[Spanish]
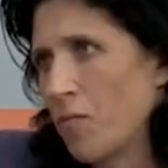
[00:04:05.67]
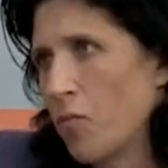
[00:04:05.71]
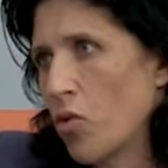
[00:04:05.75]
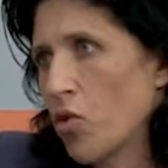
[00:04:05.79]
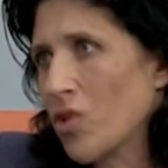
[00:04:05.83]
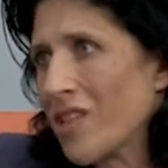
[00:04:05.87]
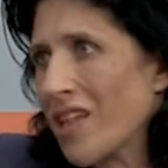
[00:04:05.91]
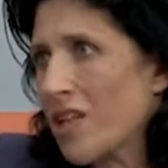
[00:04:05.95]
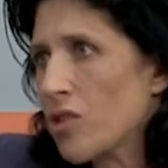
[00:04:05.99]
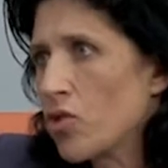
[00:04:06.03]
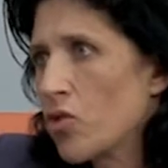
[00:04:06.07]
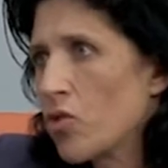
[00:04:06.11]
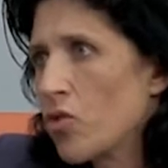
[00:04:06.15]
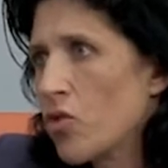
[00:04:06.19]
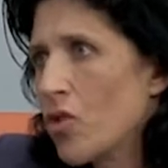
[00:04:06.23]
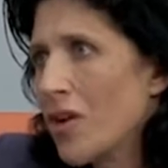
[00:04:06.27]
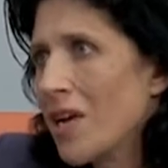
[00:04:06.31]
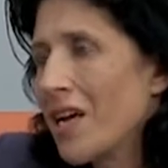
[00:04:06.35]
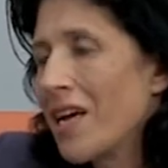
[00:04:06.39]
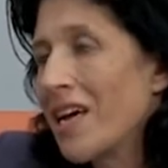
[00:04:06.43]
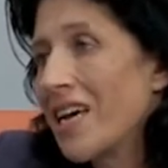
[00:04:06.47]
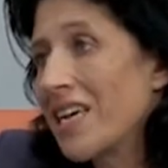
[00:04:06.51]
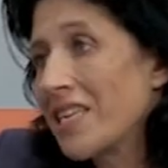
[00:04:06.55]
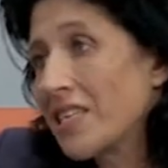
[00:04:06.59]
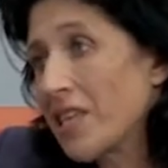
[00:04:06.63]
Por lo tanto,
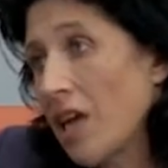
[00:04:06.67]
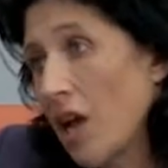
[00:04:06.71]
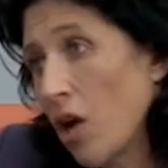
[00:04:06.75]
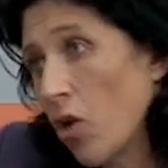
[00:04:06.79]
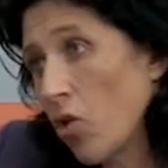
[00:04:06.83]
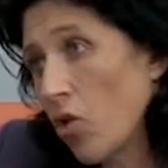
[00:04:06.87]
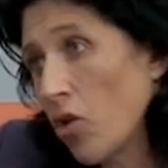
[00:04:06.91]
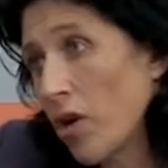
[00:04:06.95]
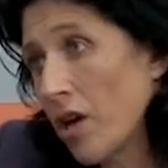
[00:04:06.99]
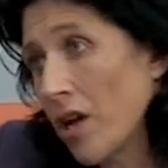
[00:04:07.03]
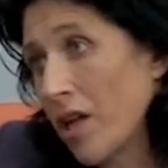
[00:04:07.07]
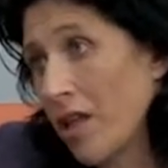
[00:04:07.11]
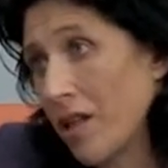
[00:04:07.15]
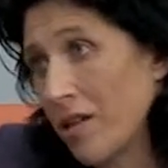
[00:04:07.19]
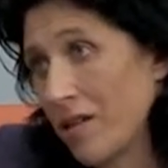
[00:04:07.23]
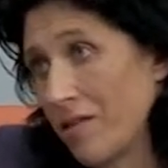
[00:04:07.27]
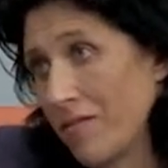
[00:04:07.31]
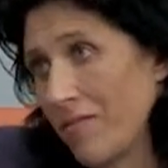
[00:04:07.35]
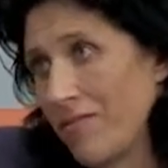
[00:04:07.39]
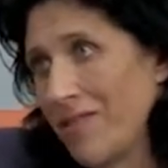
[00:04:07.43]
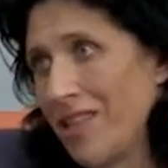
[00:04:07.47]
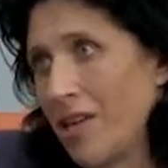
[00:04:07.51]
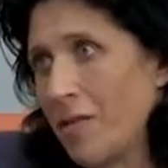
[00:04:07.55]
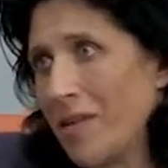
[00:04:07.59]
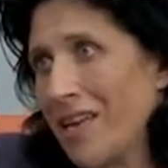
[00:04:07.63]
es algo que
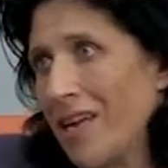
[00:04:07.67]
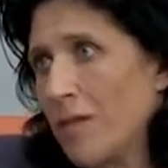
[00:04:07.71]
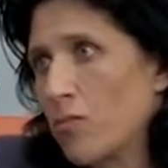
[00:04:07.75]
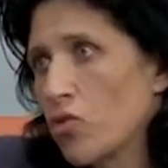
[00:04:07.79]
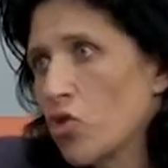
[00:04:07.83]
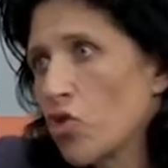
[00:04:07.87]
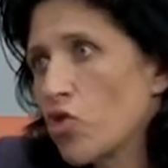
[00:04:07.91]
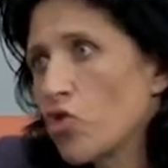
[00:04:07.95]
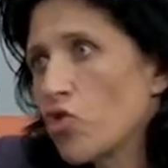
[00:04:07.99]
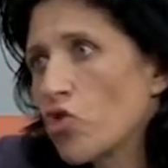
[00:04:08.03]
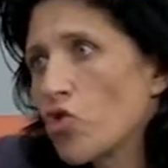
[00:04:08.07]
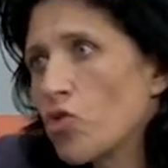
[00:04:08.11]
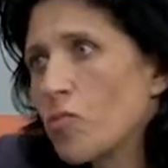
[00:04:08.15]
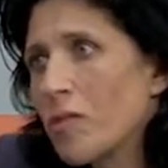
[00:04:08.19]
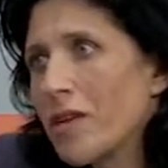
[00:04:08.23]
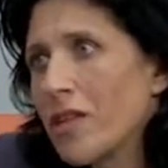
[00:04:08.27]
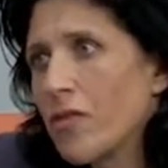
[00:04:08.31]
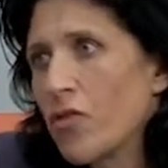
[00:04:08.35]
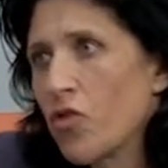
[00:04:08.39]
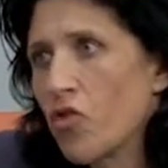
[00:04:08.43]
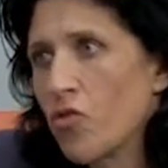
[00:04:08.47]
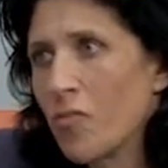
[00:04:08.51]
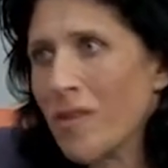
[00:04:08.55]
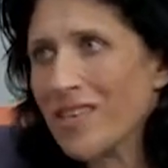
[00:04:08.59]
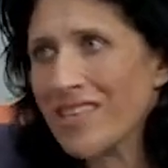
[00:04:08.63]
deberíamos consumir
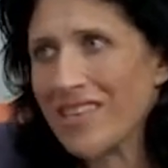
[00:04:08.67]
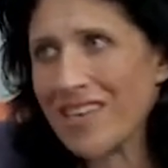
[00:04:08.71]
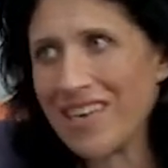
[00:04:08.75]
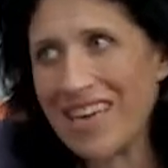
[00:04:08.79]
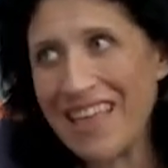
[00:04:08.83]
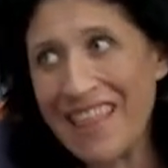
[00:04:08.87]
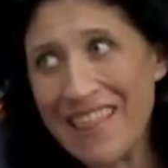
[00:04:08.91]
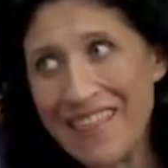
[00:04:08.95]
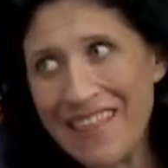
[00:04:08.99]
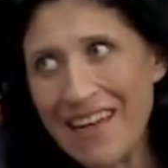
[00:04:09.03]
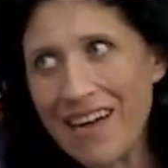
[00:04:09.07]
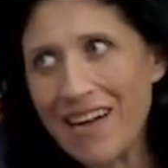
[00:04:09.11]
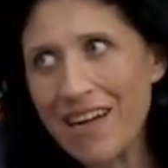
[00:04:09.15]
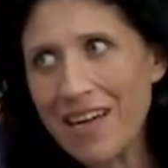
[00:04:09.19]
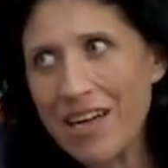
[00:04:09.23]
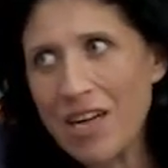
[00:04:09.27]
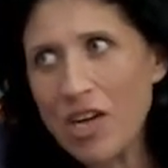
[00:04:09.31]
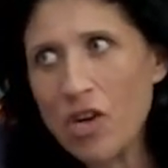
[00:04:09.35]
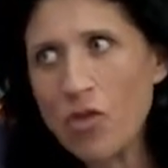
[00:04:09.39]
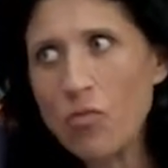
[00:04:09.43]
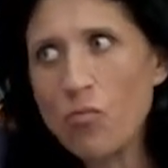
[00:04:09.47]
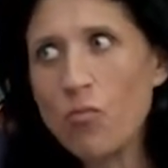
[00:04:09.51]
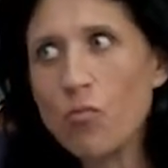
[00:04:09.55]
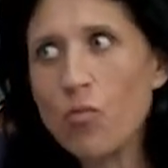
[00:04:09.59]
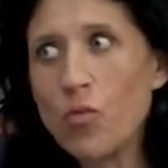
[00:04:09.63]
de formas quizá
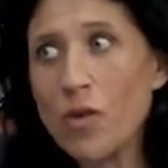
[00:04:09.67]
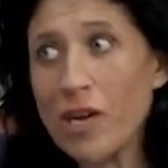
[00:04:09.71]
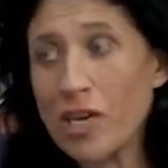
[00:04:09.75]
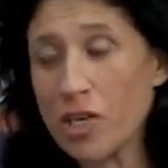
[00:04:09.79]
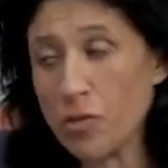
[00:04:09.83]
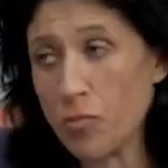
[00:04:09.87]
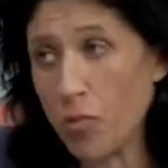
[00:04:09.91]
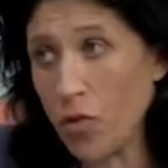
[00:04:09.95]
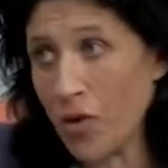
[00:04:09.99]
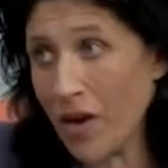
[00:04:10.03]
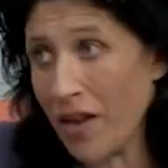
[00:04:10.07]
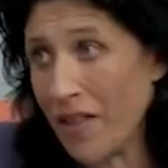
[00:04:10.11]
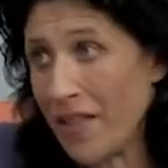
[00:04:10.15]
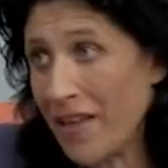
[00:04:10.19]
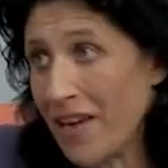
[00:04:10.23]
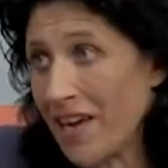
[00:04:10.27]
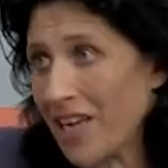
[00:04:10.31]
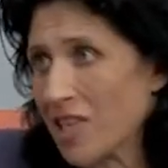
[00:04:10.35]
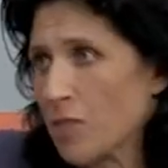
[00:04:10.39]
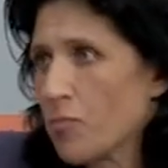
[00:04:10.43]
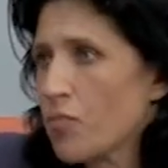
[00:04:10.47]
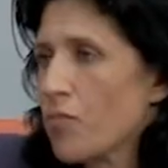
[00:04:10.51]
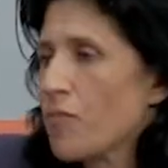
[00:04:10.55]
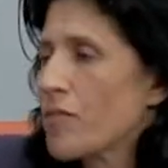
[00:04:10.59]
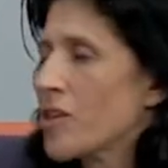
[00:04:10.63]
muy
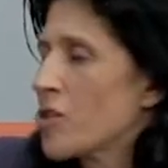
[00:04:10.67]
esporádicas.